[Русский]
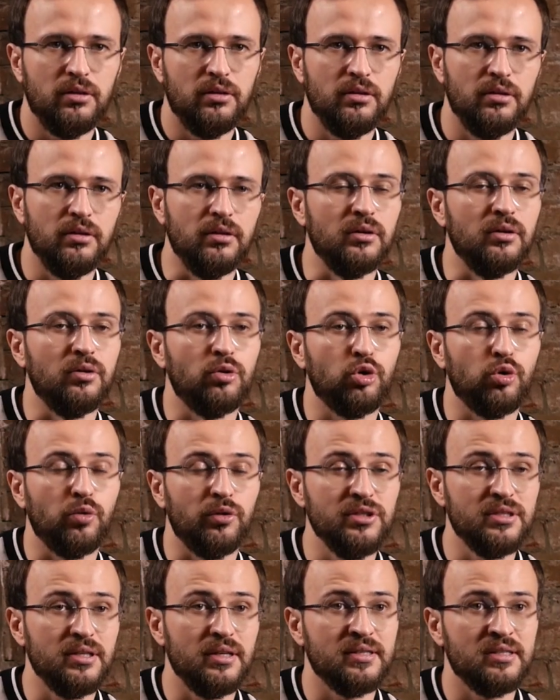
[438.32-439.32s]
и
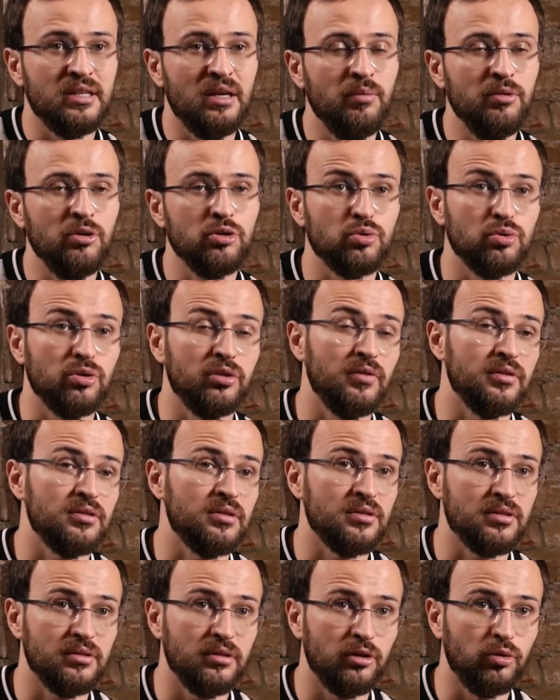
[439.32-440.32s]
руководители сами несут
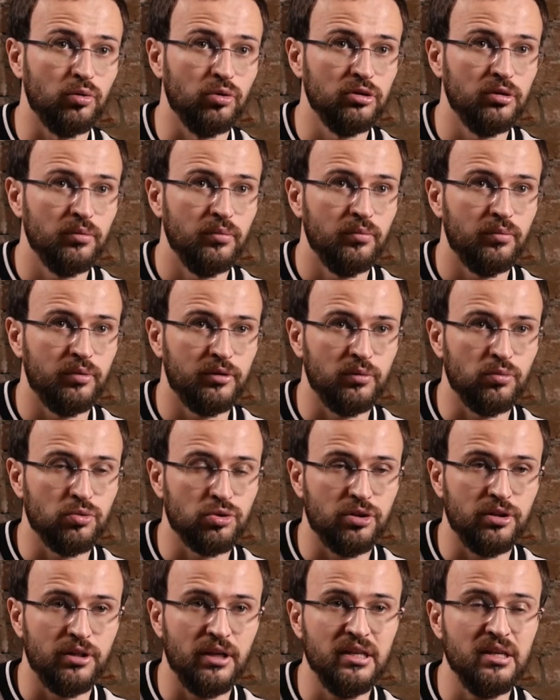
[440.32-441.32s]
ответственность за доход, потому
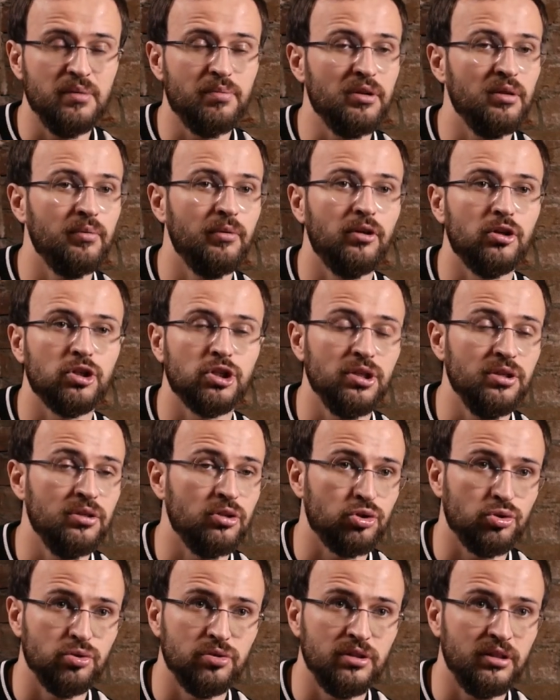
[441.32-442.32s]
что я не принимаю решение, на
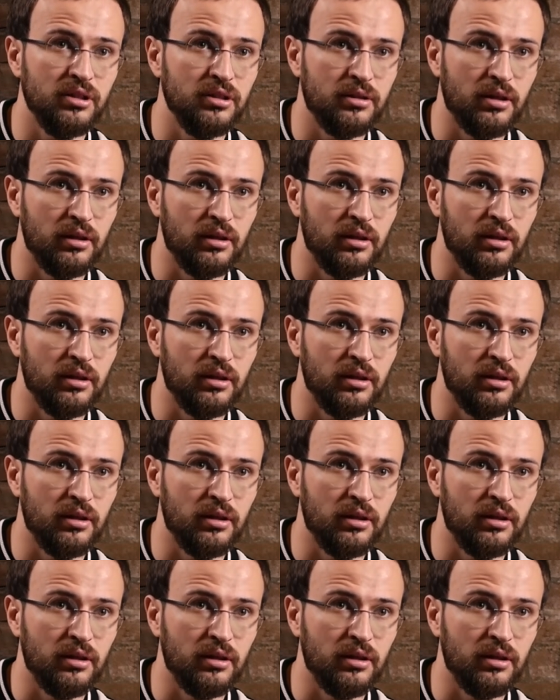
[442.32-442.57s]
что деньги